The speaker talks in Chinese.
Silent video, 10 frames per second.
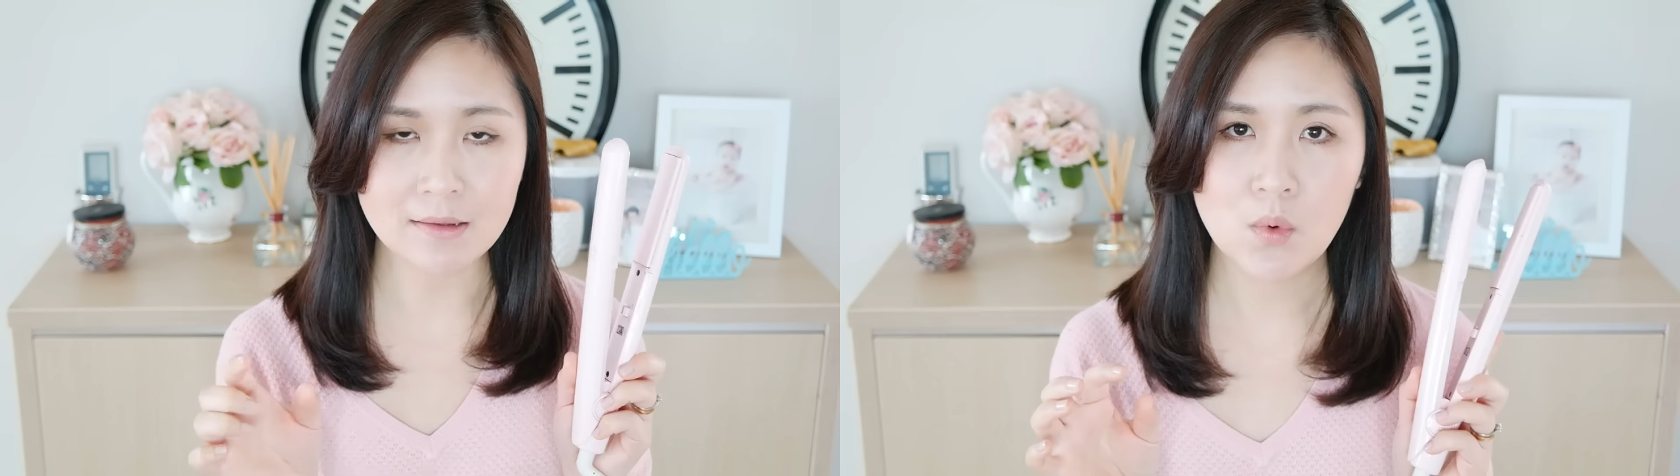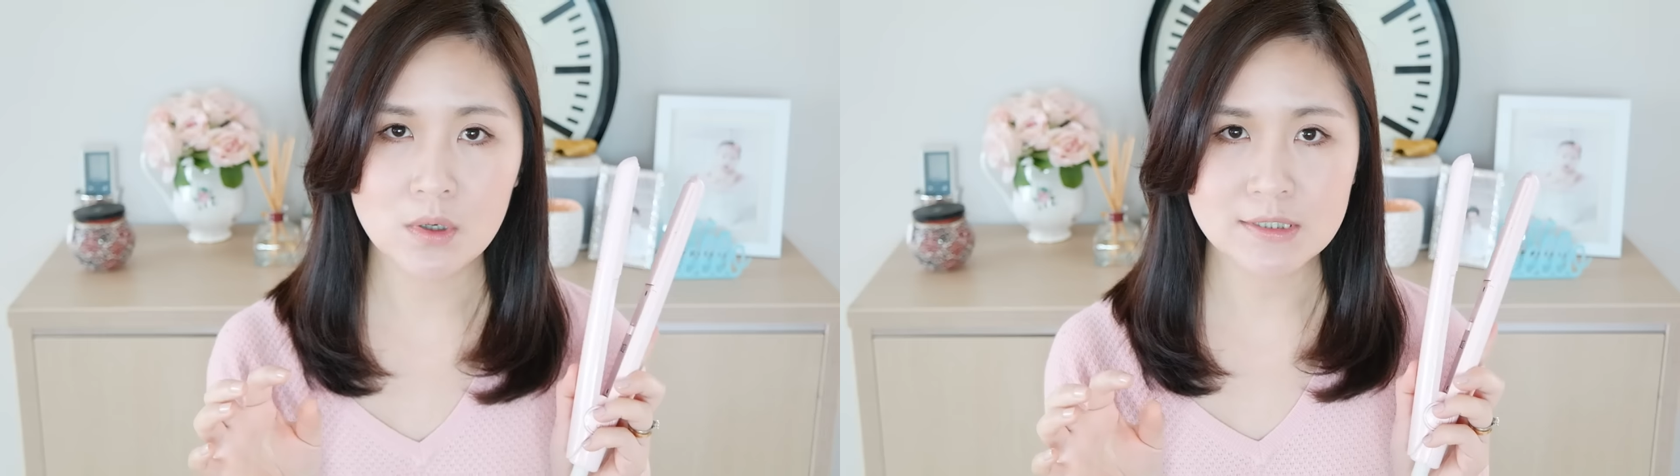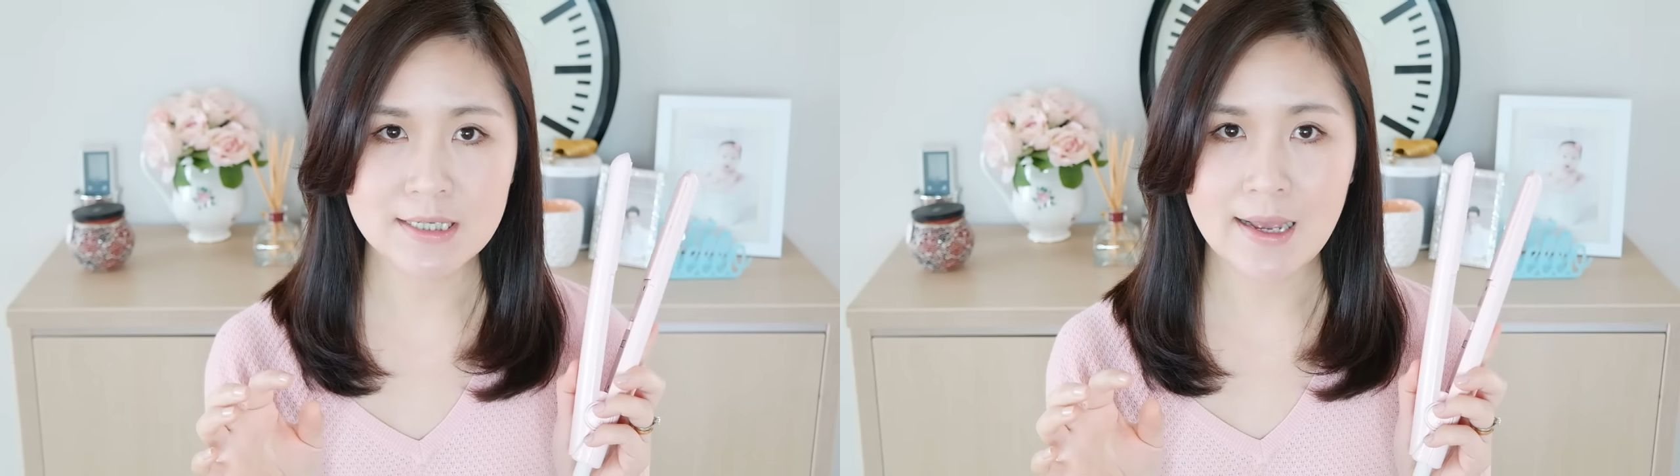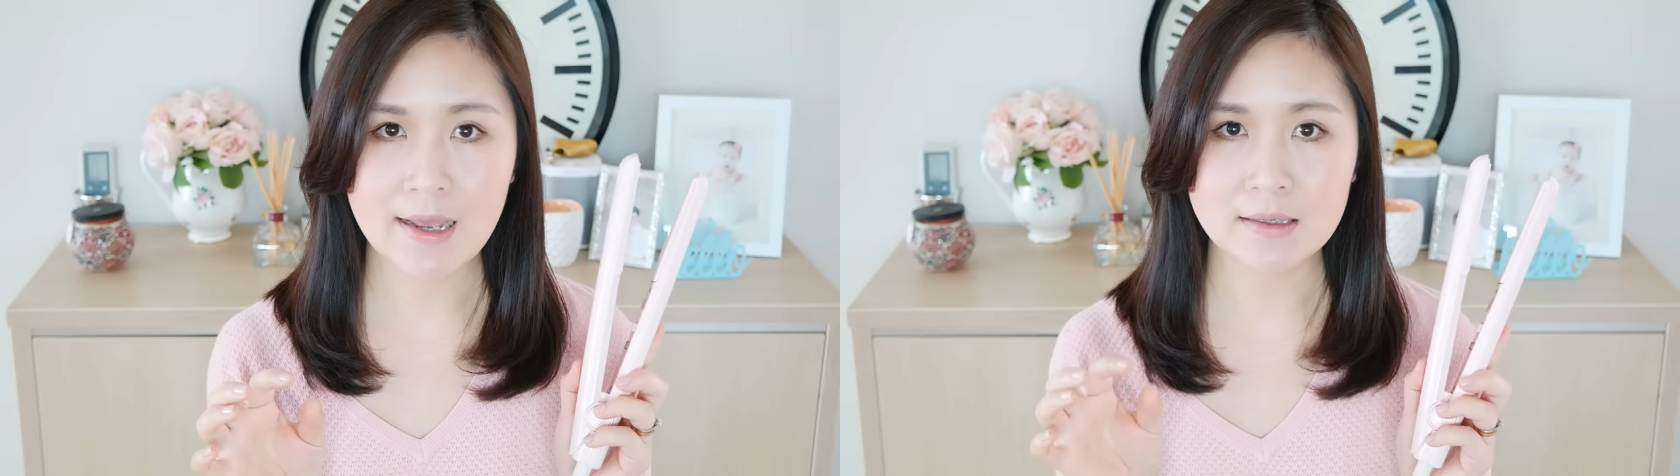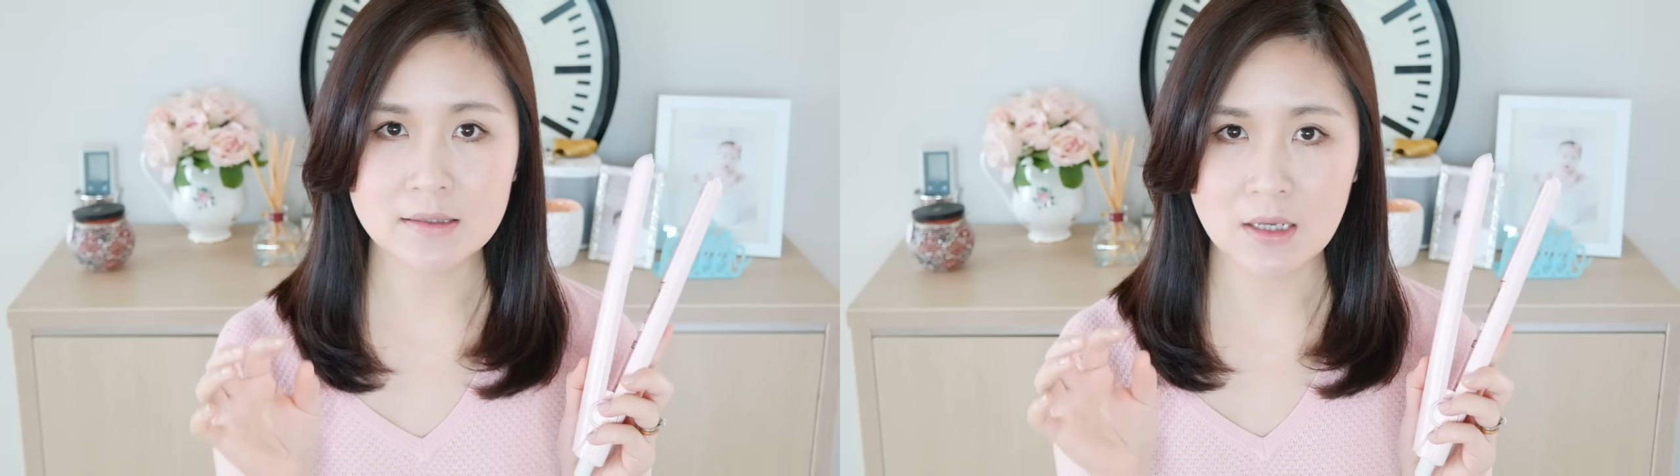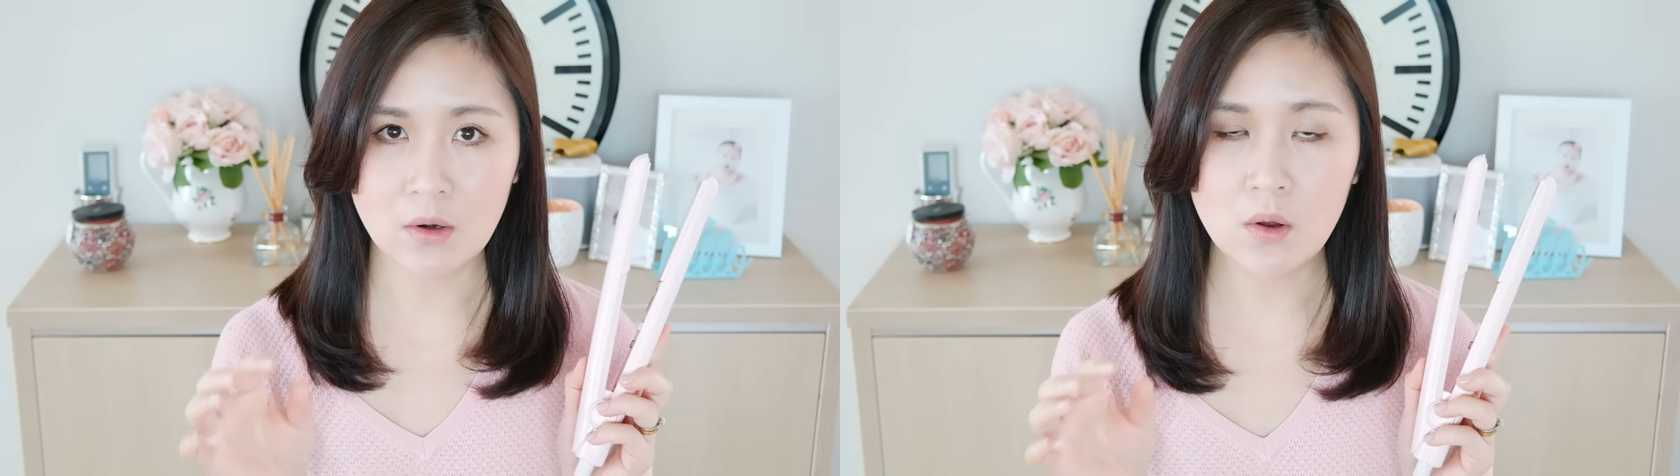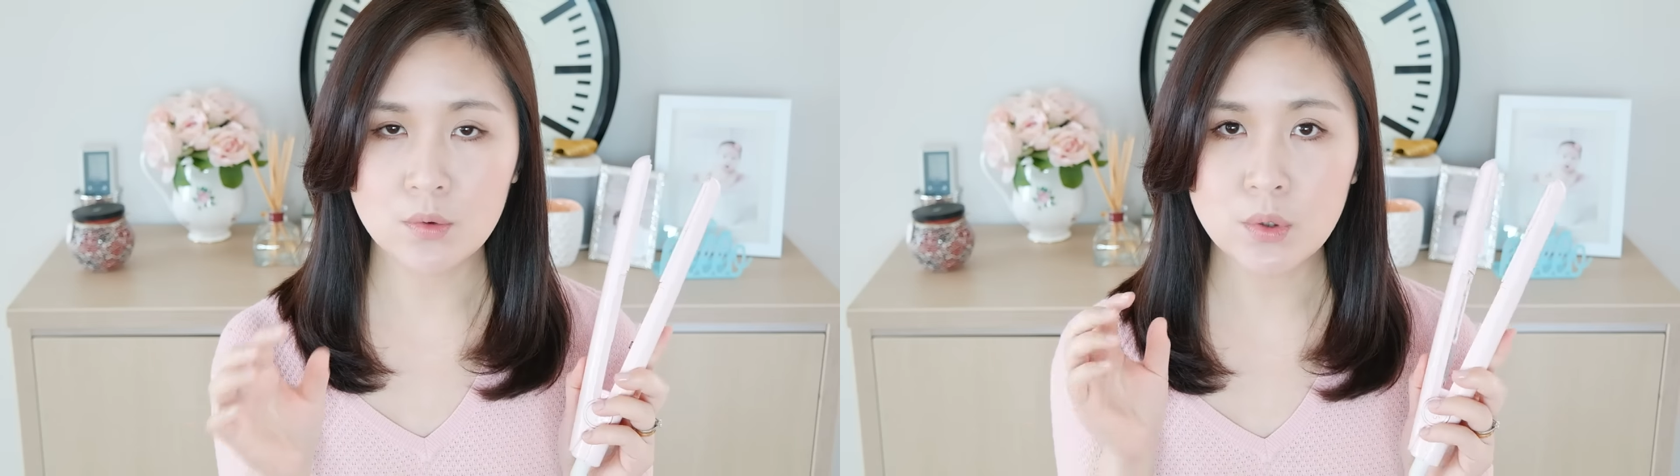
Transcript: 我在 salon